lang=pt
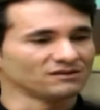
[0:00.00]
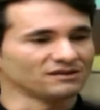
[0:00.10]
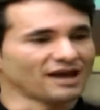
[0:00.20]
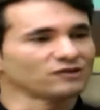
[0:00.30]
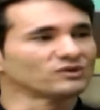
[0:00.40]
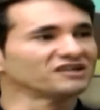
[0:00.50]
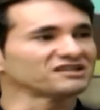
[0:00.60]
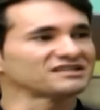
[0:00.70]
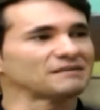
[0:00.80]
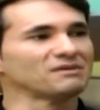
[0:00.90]
E aí, durante
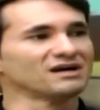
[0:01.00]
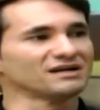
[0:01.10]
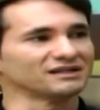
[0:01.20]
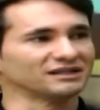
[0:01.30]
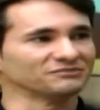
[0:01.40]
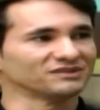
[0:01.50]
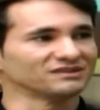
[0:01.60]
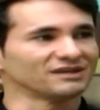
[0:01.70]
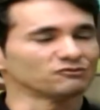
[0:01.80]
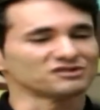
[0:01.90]
a semana,
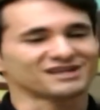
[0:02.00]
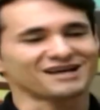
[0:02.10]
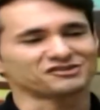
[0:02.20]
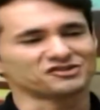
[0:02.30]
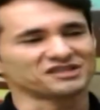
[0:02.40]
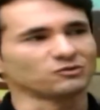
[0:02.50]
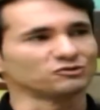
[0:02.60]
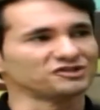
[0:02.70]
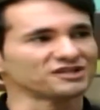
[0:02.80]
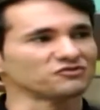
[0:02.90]
né, um desgaste de cinco
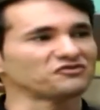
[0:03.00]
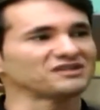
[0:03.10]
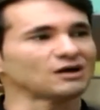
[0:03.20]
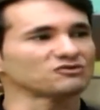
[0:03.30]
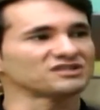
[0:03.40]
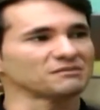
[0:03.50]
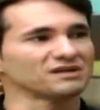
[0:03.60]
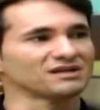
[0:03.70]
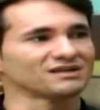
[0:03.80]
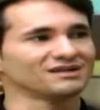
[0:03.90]
dias, no final de
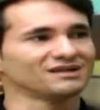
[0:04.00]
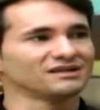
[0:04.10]
semana,